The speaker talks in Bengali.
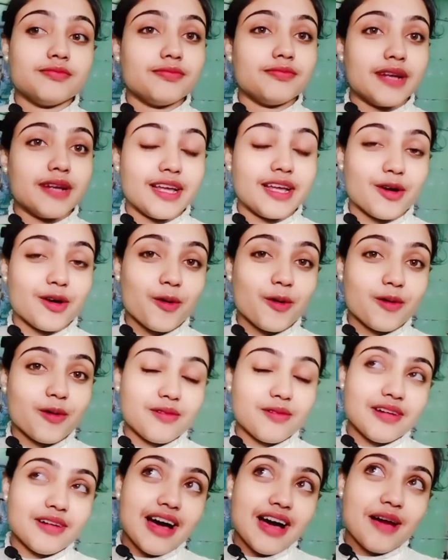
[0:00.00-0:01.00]
মানে
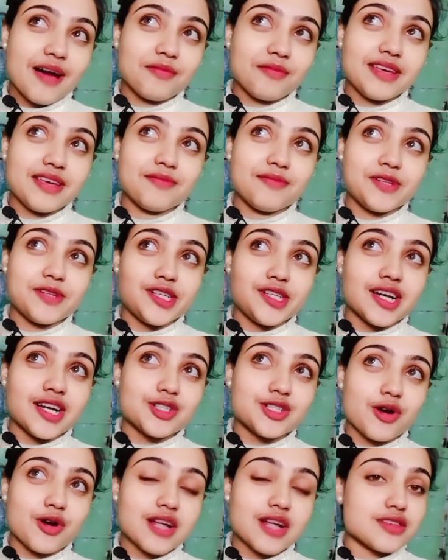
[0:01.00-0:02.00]
আমি বিশ্বাস
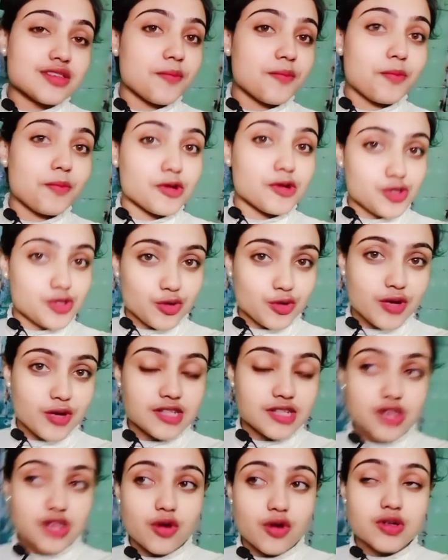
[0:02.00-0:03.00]
করে আজকে প্রচণ্ড
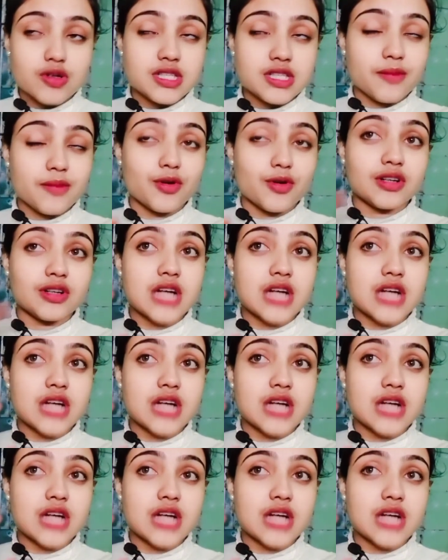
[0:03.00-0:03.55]
এনজয় করেছি এবং